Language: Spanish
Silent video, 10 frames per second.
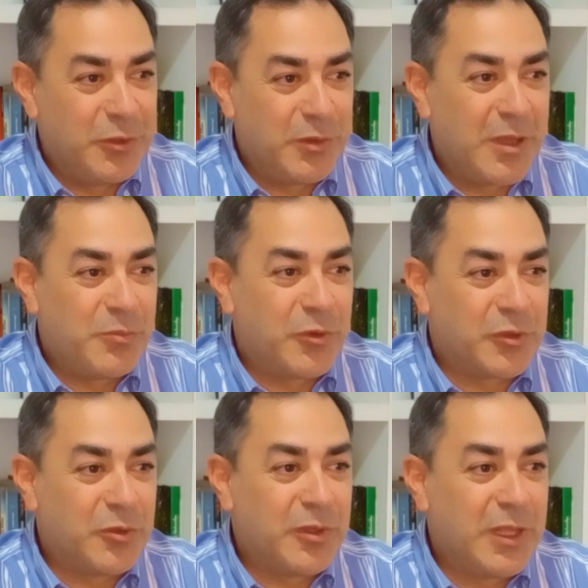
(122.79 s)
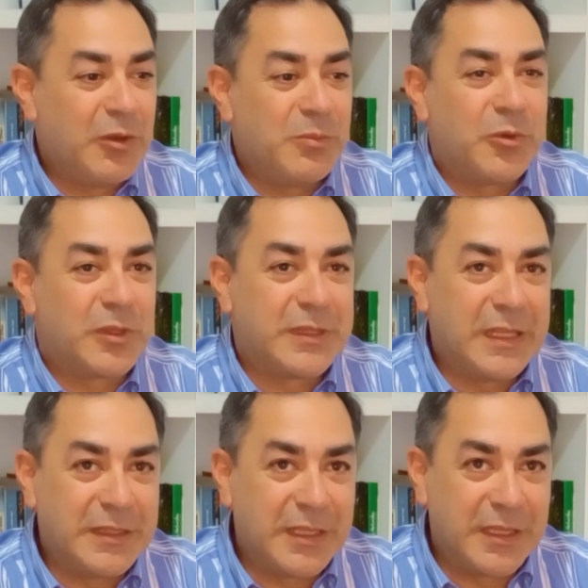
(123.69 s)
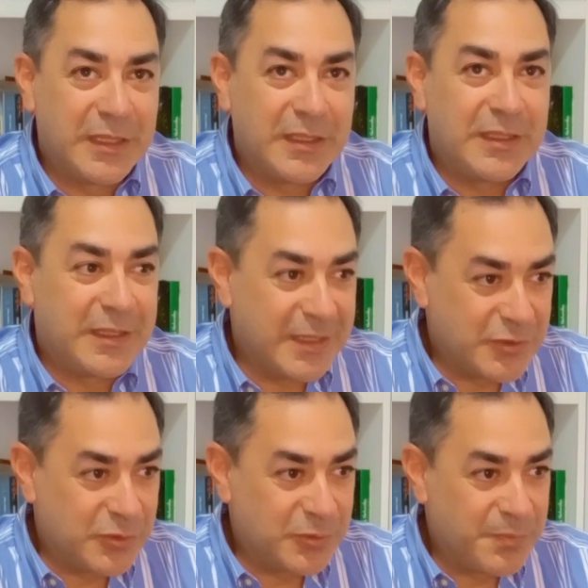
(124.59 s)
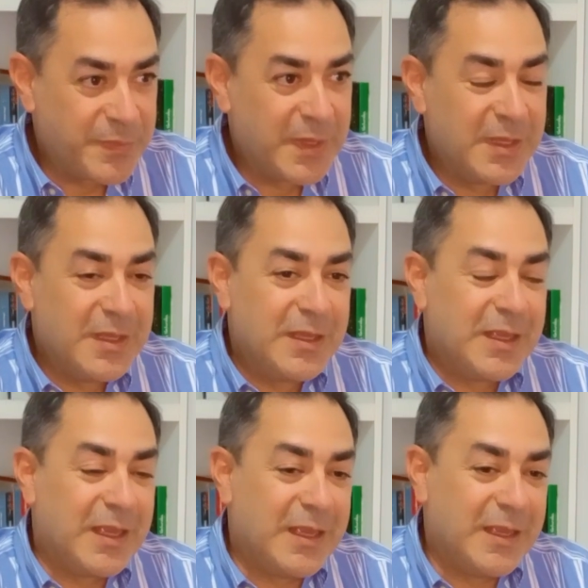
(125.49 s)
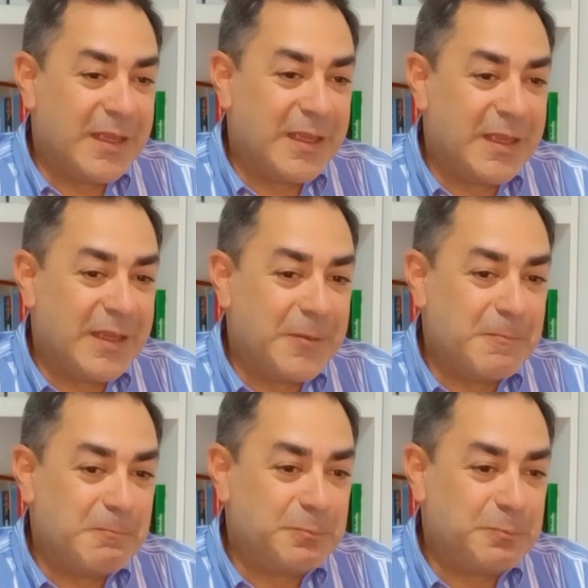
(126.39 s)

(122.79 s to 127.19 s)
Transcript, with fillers: de una vez por todas lo importante que es eso. Eh,